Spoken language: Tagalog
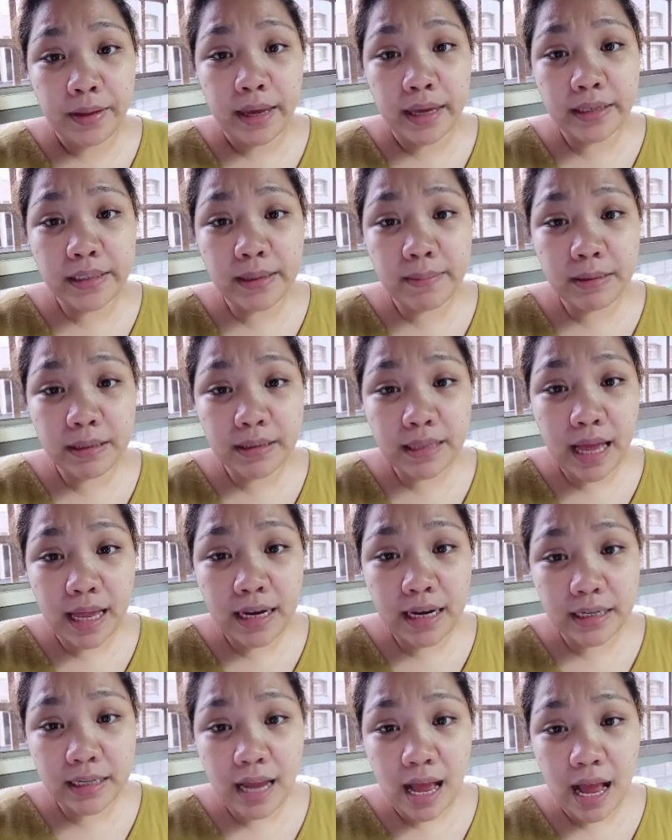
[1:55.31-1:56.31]
Eh
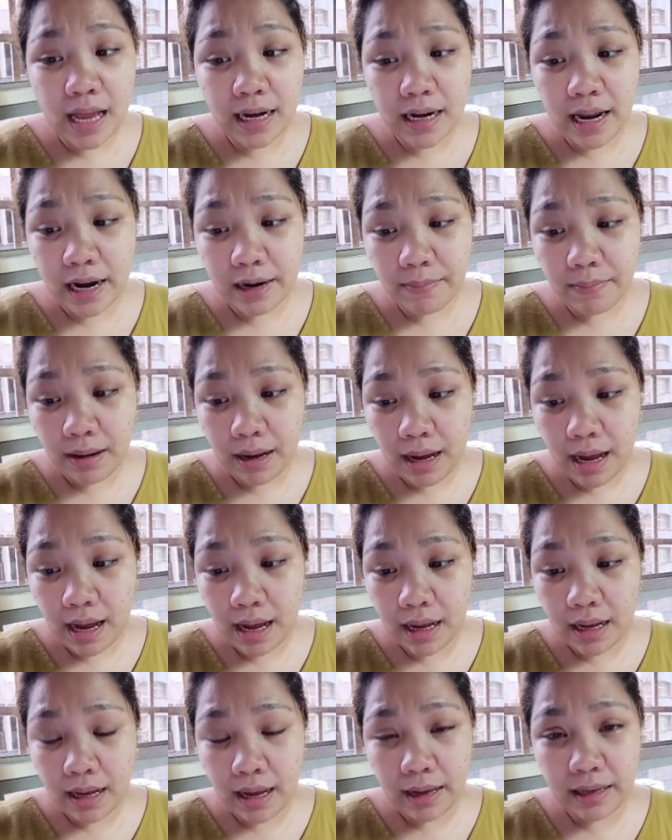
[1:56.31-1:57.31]
samantalang na-alarma ka,
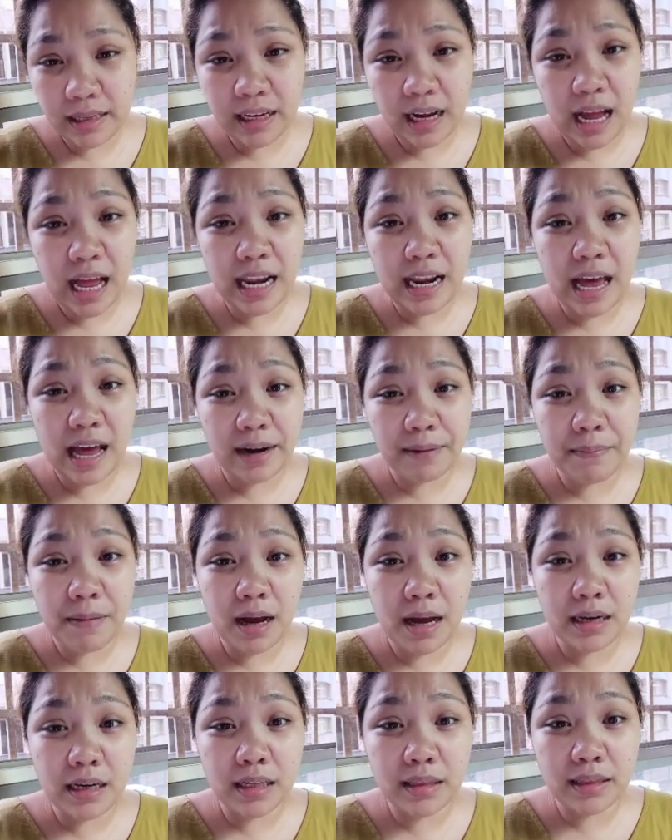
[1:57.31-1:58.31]
ay eh, nang alarma
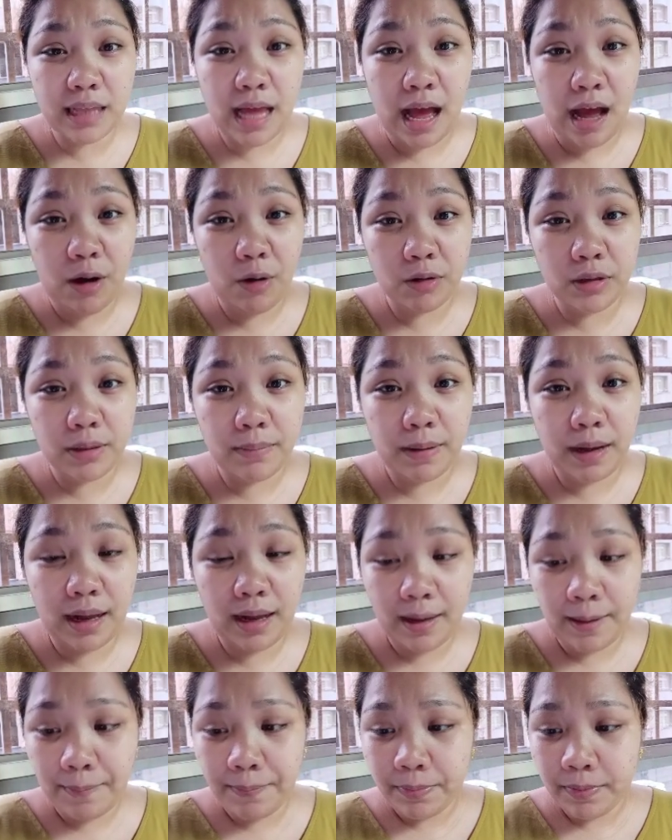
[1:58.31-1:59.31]
ka ng tao, 'di ba?